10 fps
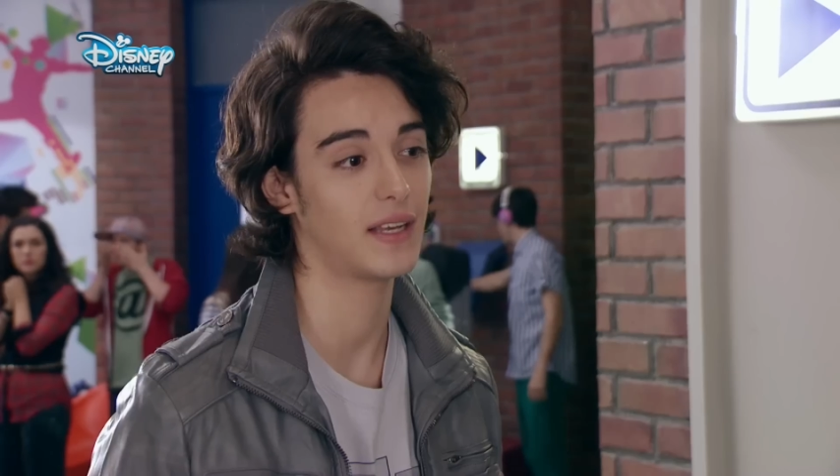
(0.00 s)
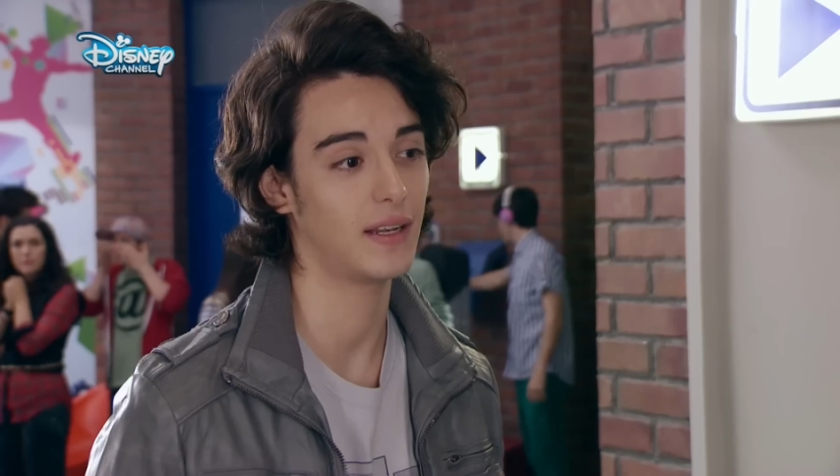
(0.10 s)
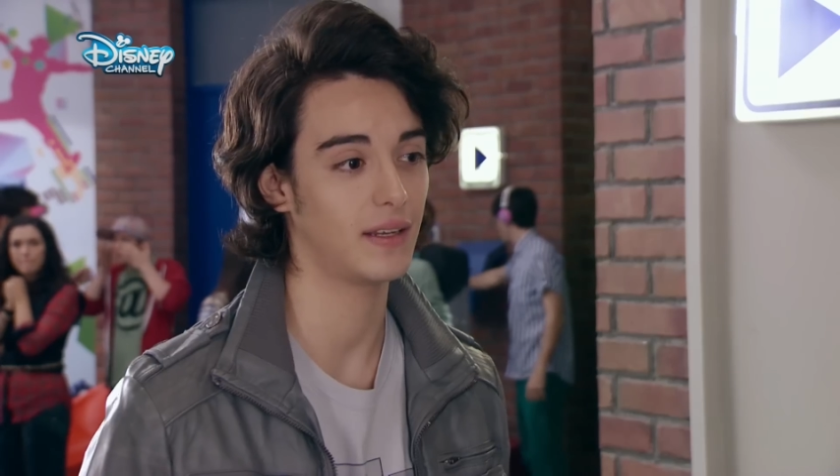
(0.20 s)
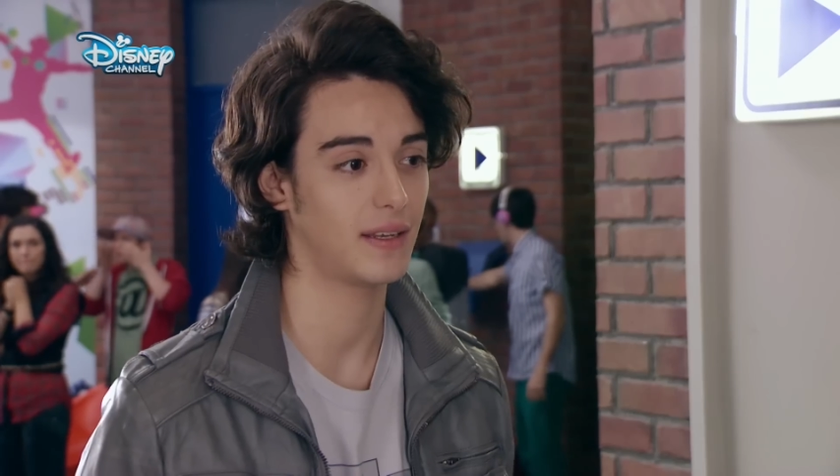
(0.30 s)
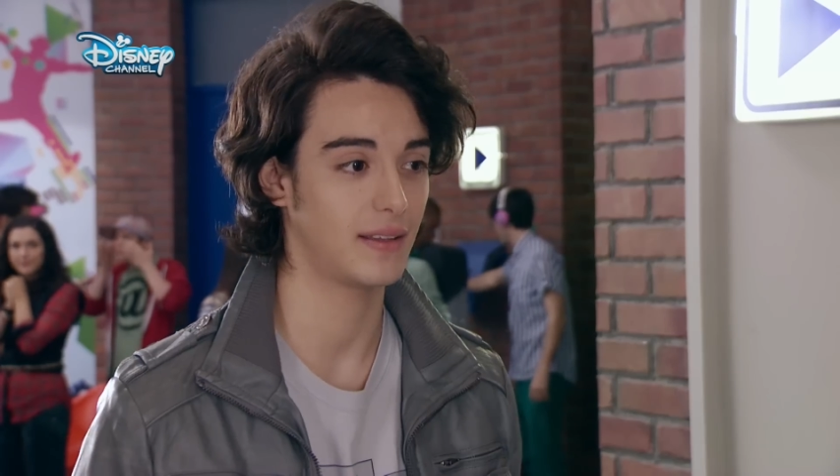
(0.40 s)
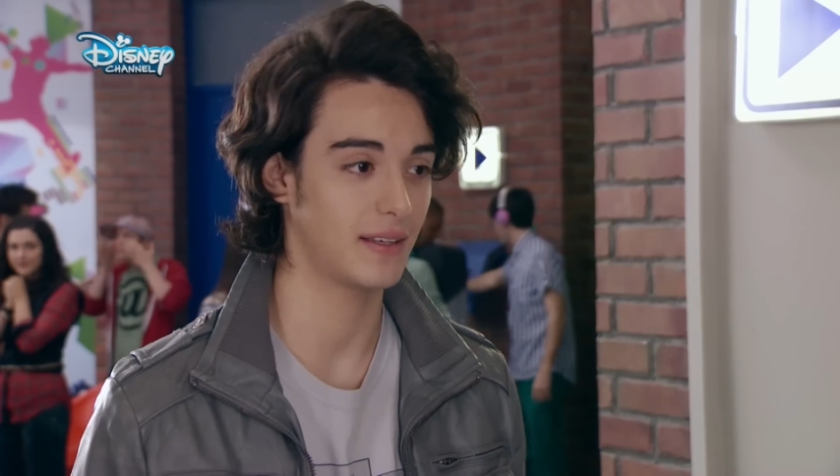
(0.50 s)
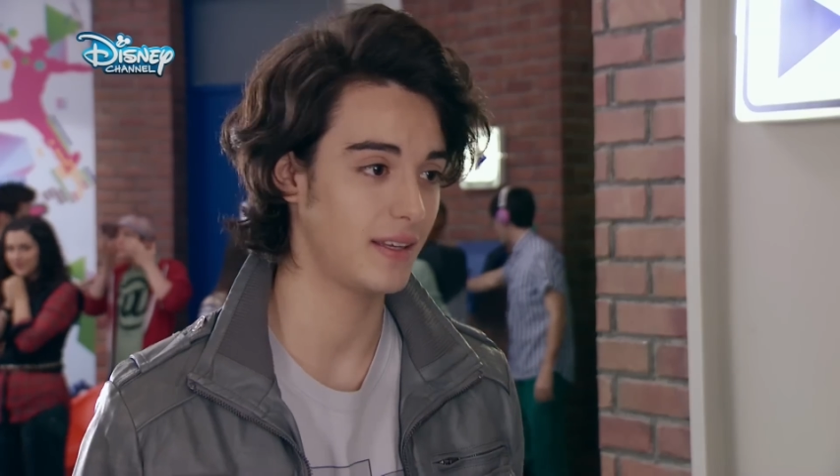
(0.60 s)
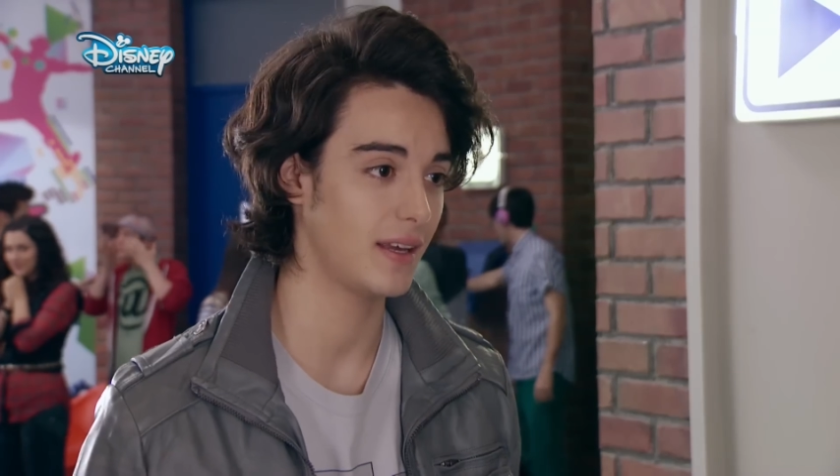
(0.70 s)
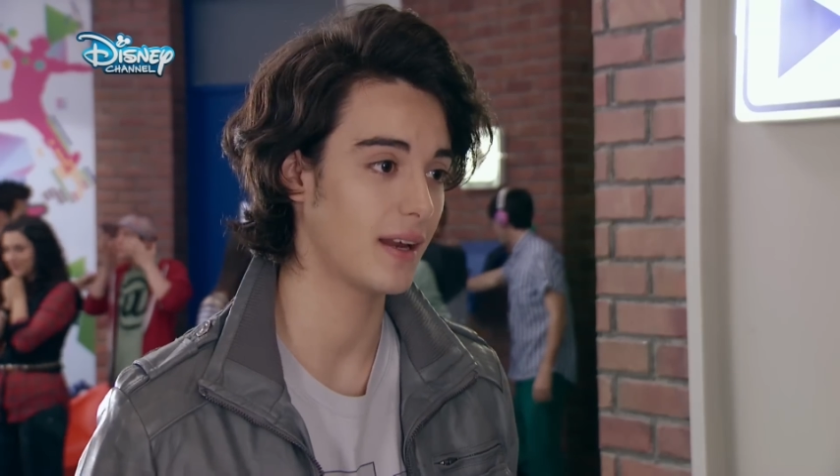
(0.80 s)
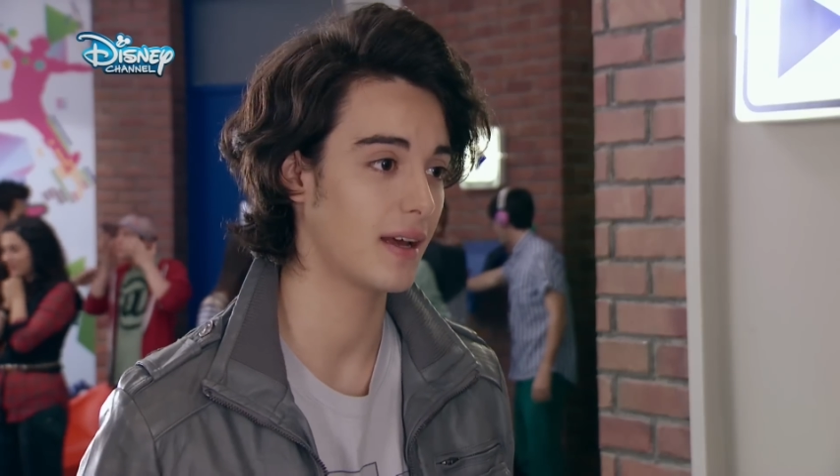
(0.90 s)
jemanden, der dich
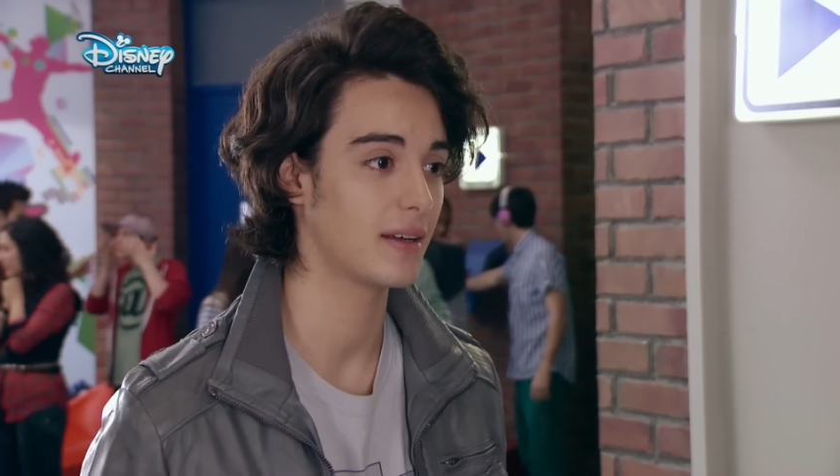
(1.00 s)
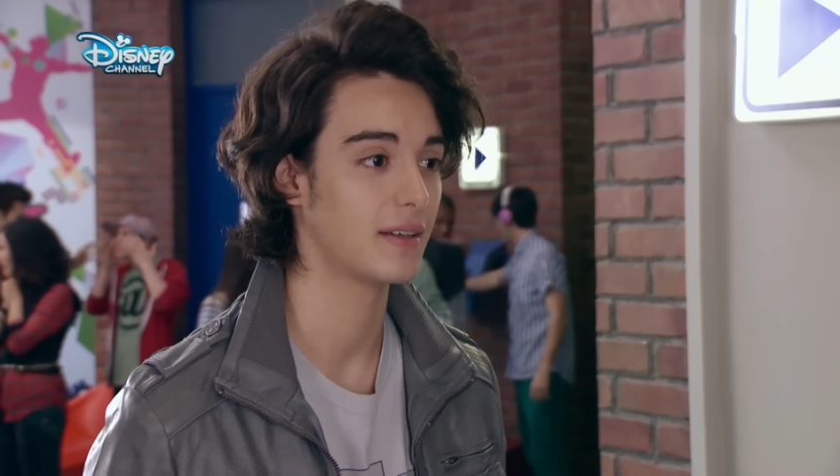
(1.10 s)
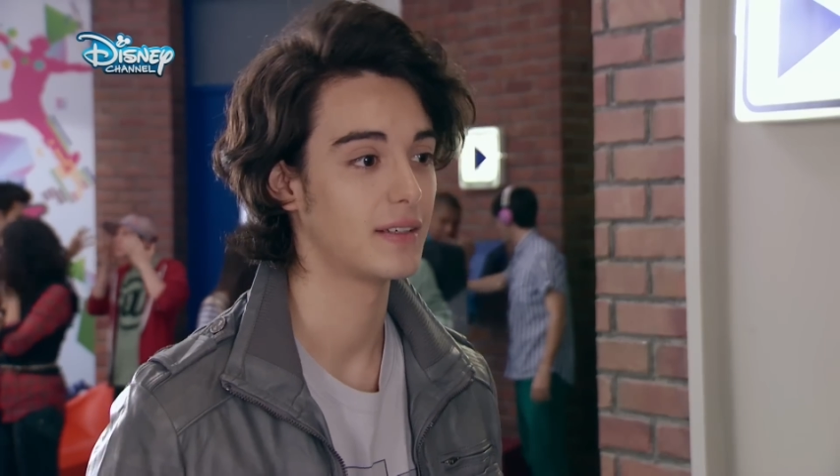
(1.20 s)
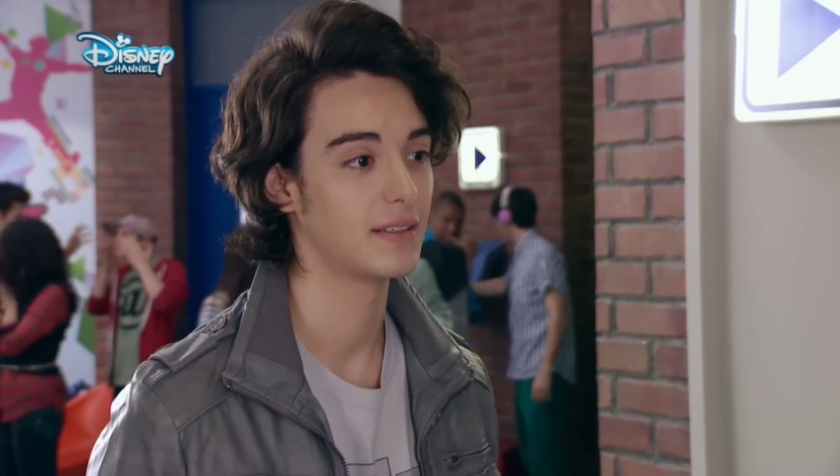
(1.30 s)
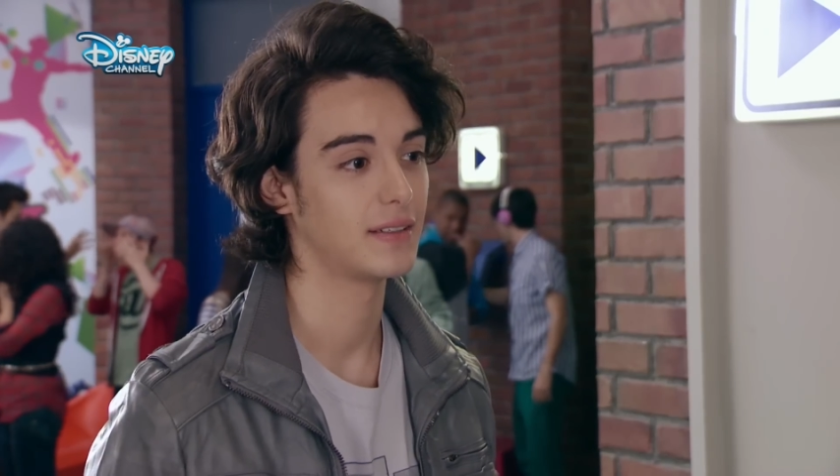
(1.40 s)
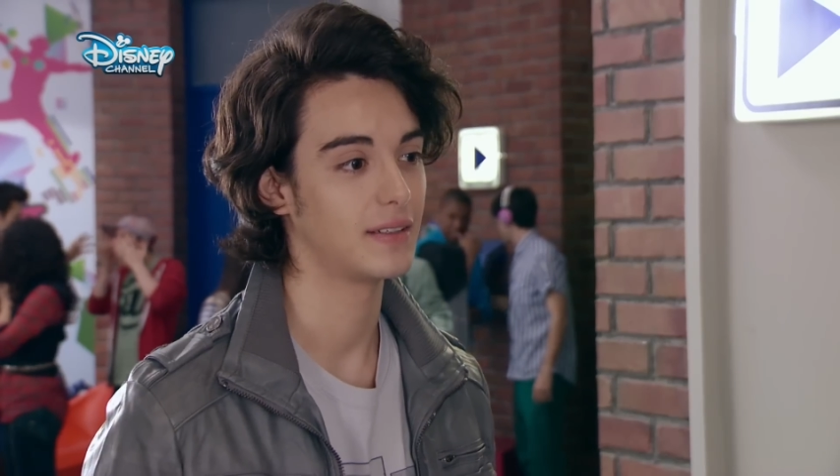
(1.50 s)
wirklich gern hat